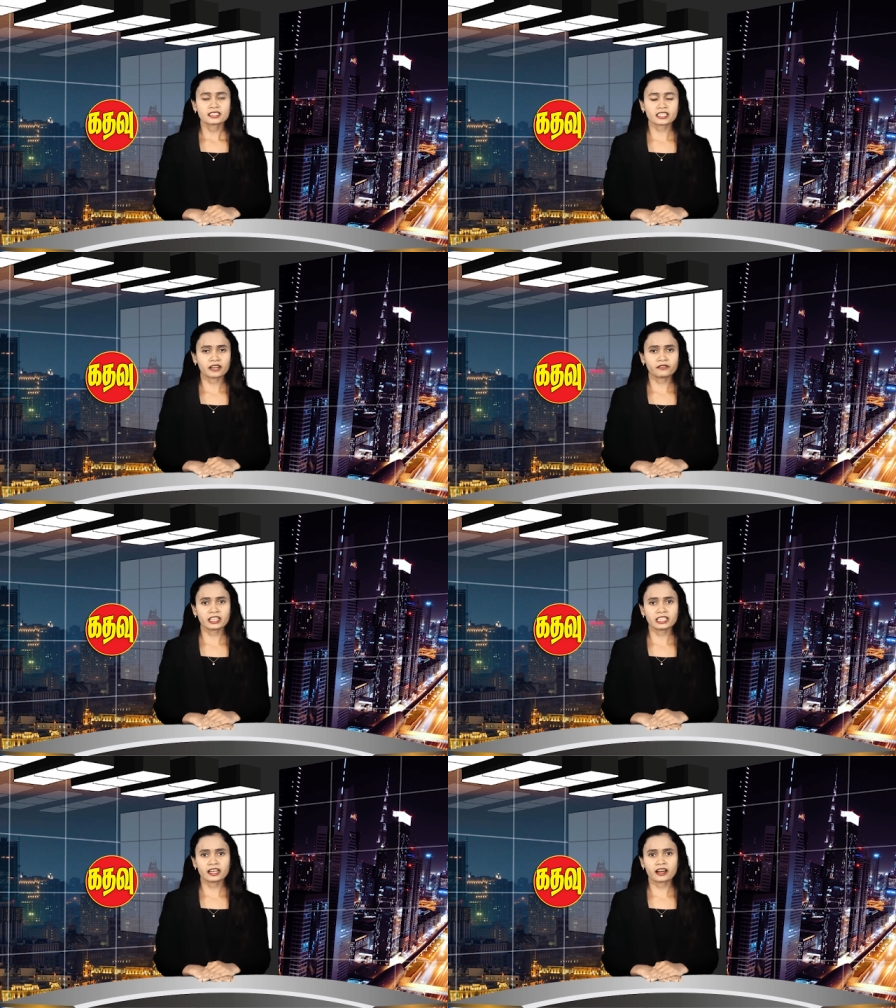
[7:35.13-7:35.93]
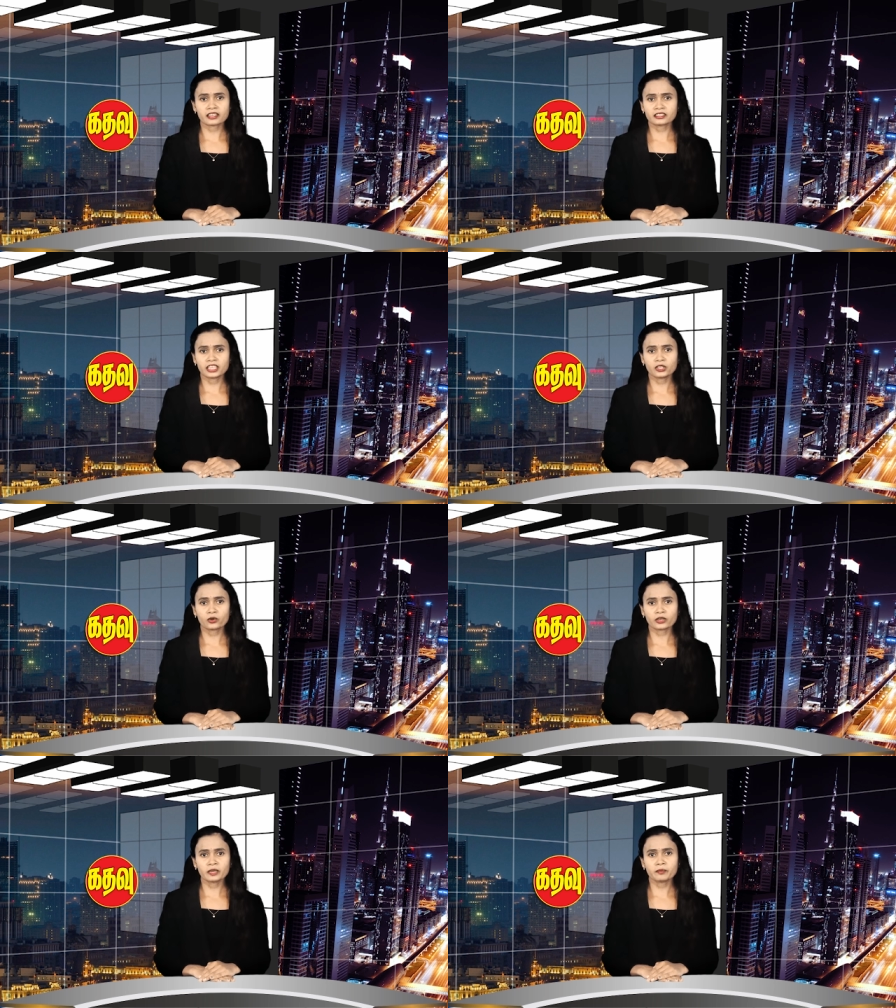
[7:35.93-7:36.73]
சர்வாதிகாரத்தை
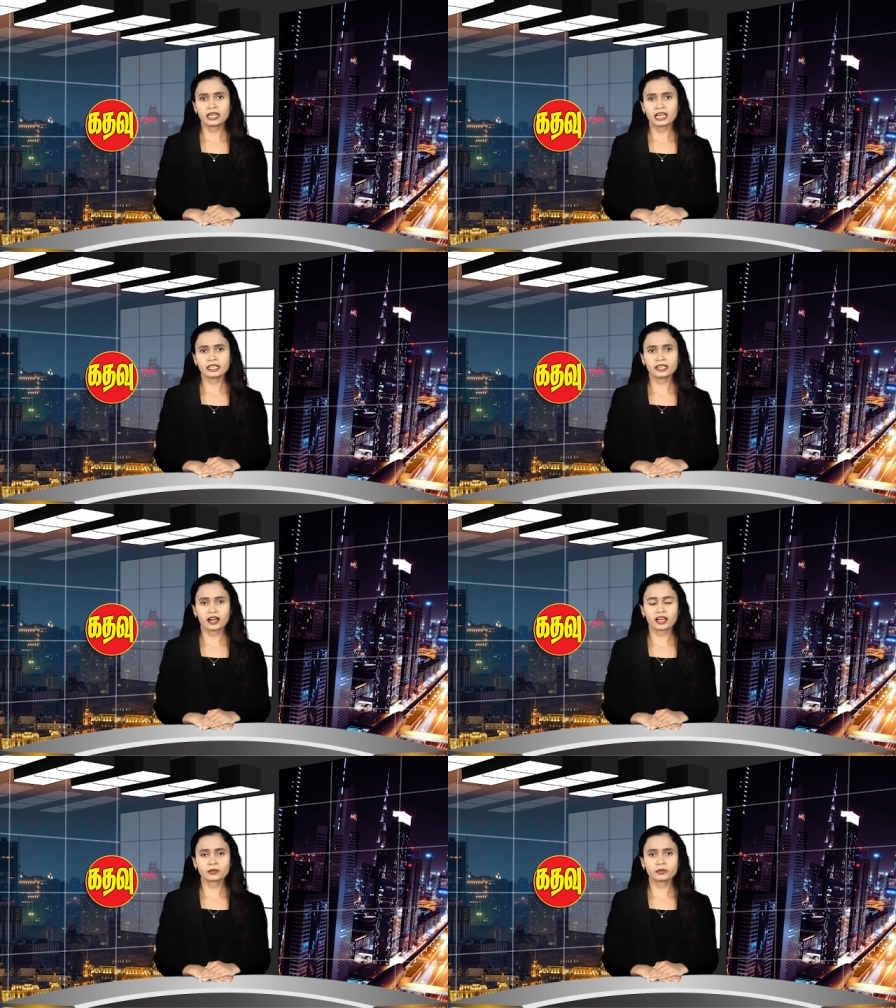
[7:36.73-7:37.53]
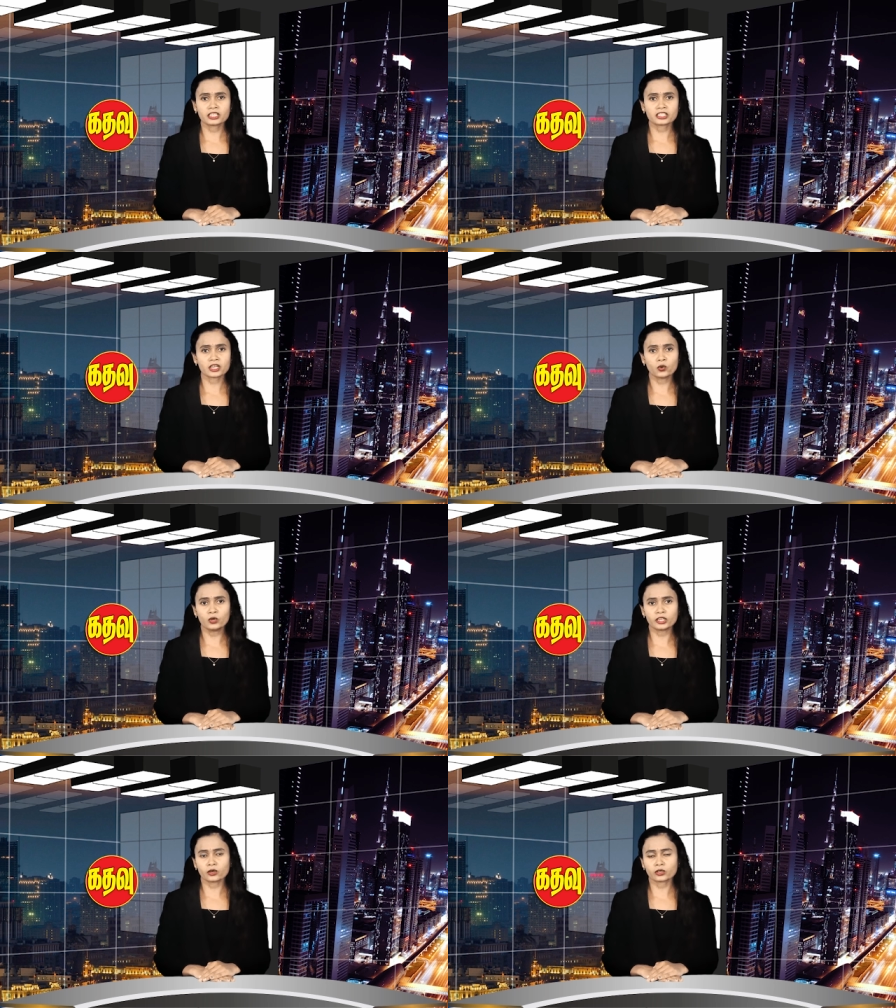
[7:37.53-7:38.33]
நோக்கி மேலும் நகரும் என்ற
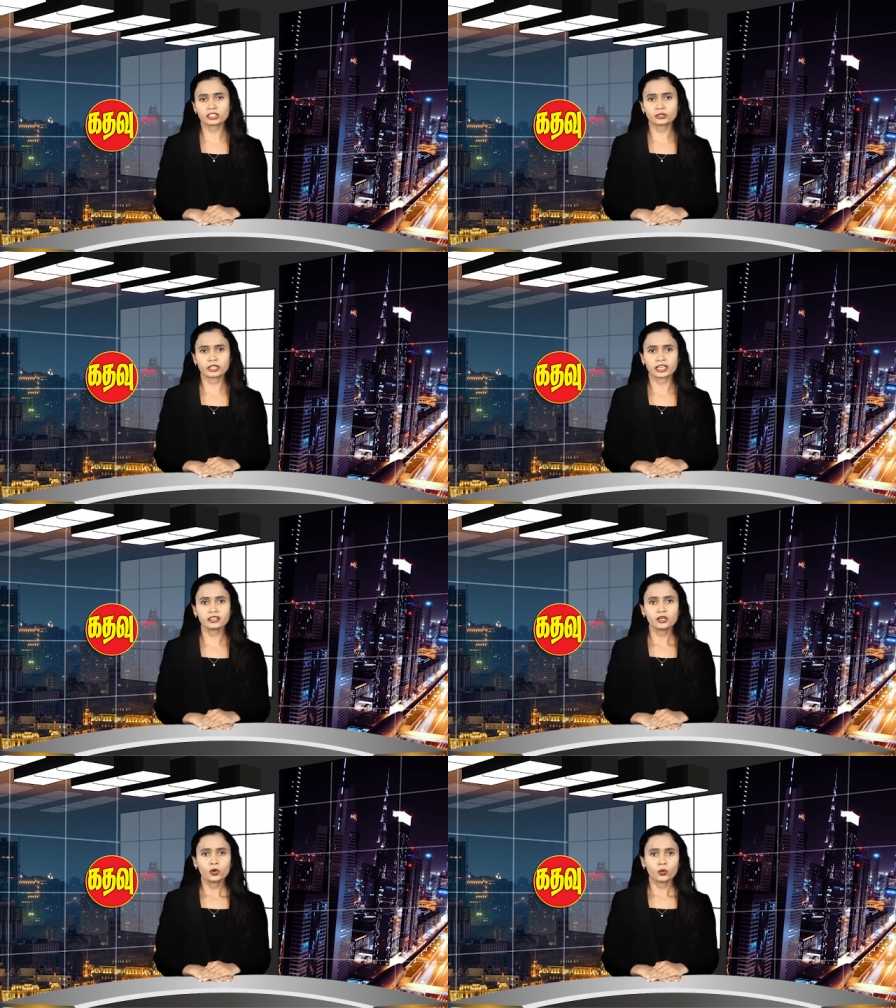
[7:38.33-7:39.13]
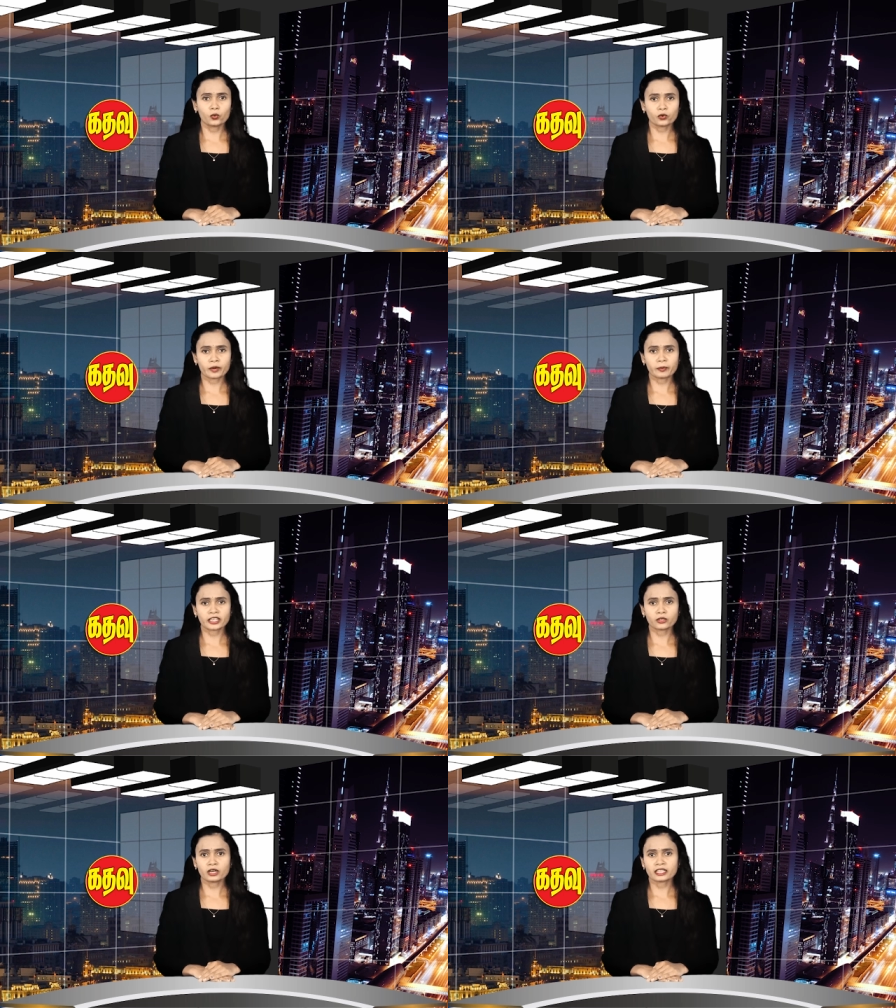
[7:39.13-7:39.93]
உள்நோக்கத்துடன்
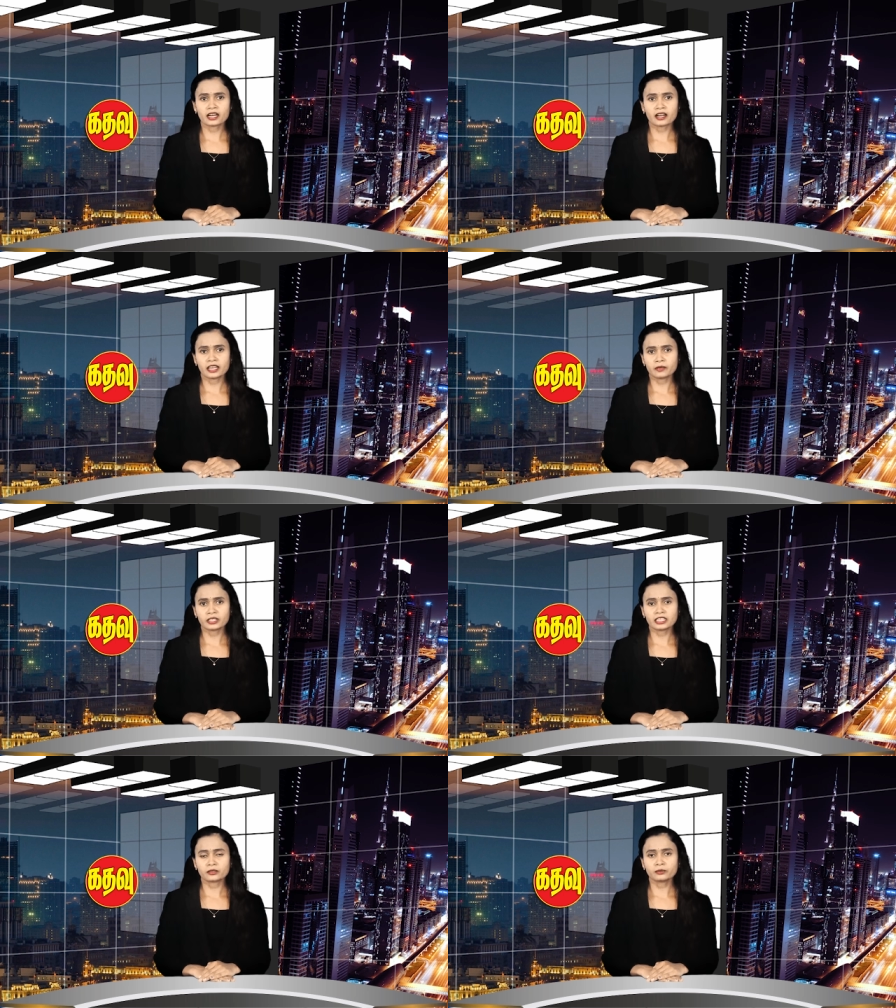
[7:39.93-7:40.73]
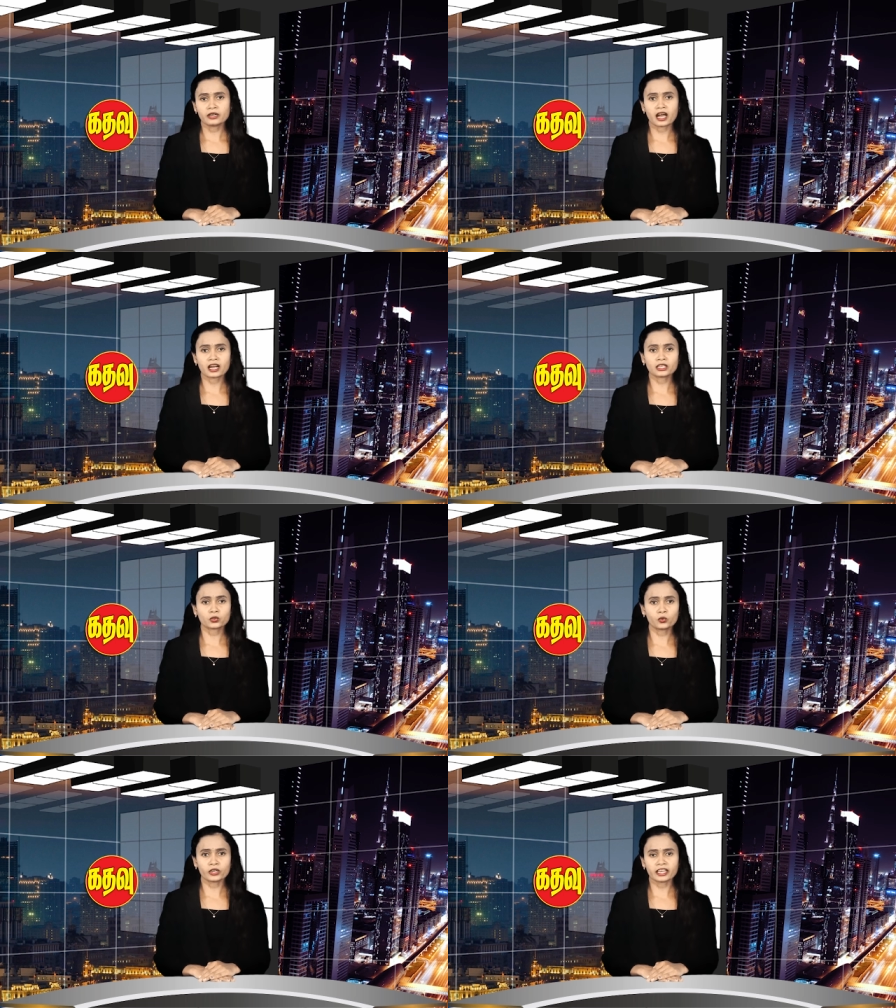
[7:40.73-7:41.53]
கூறப்பட்டுள்ளதா என்பதிலும் நாங்கள்
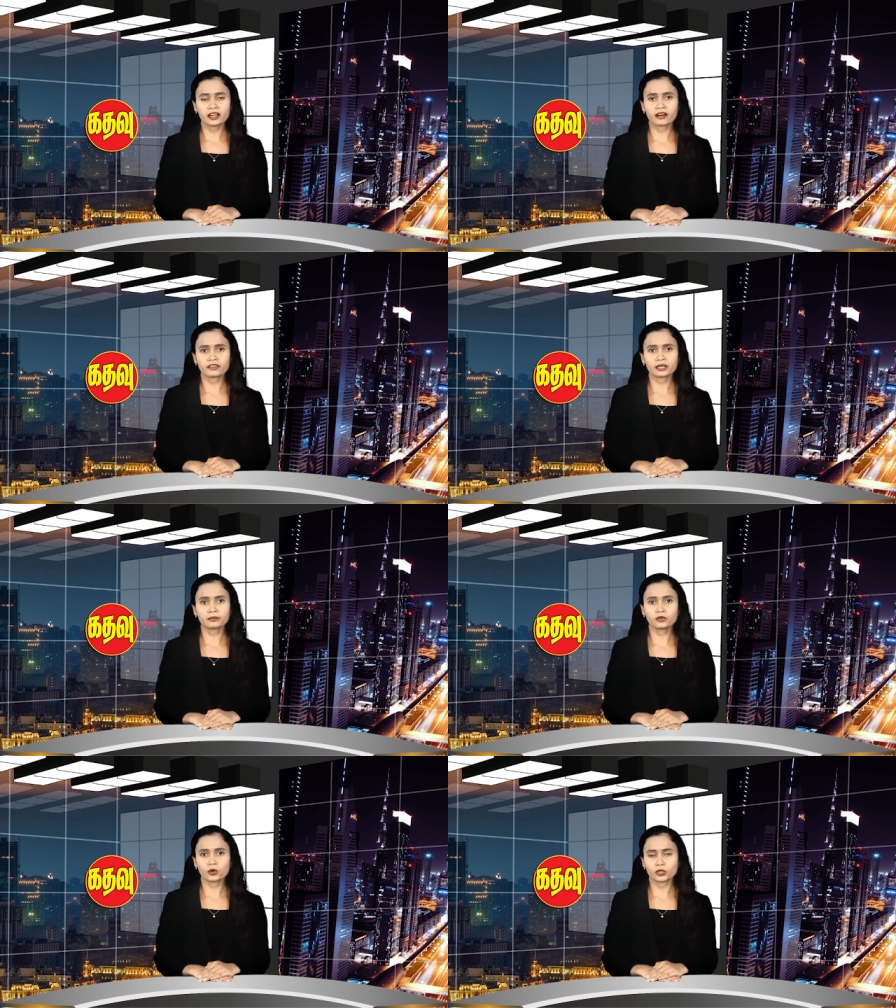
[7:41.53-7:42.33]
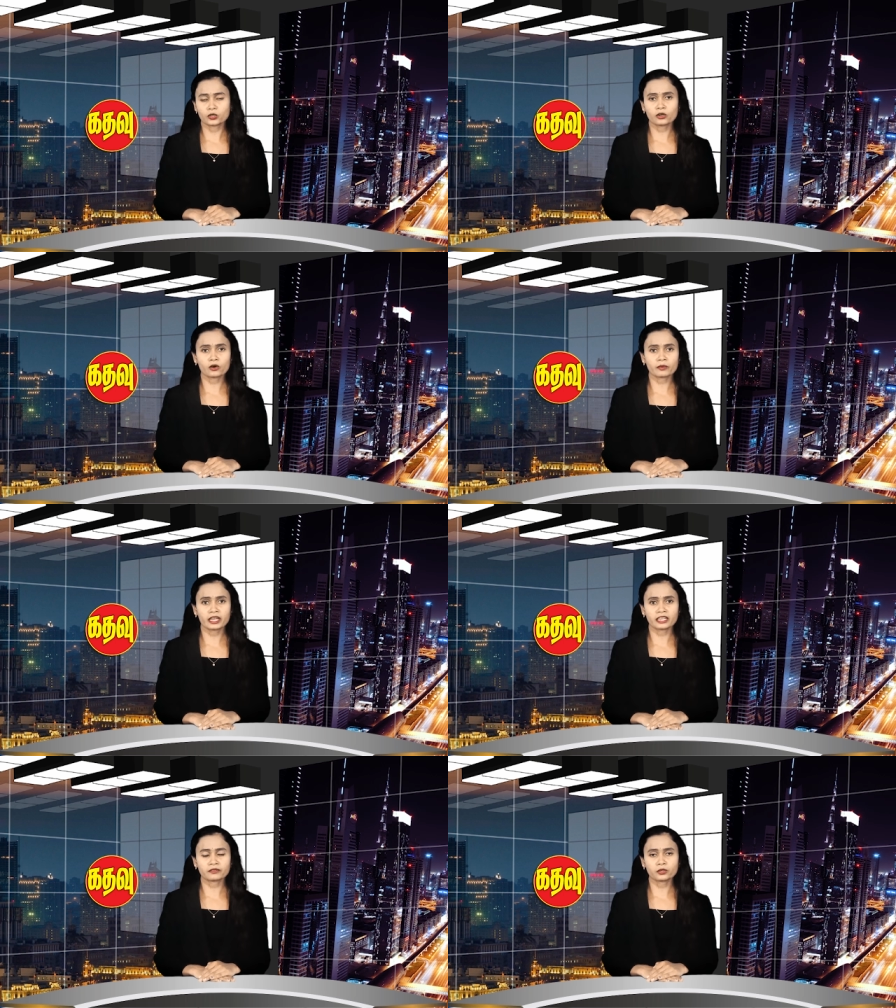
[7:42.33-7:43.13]
கூடிய கவனம் கொண்டுள்ளோம்
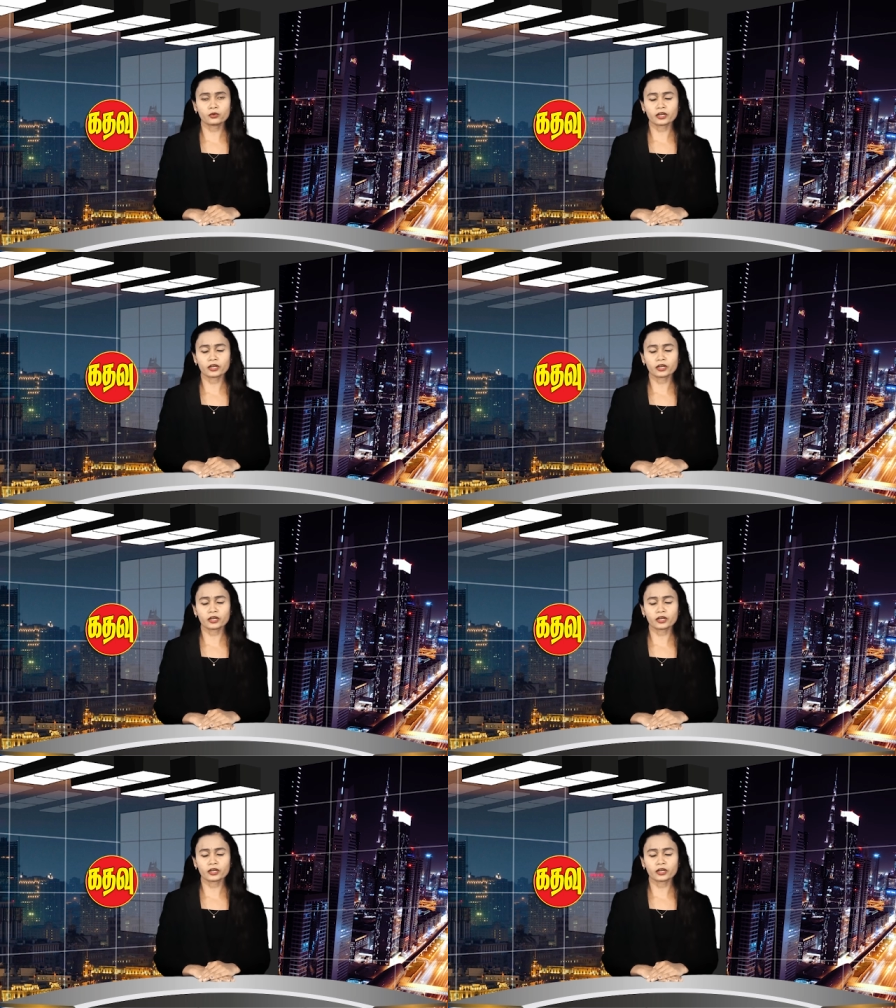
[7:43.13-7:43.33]
எனவும்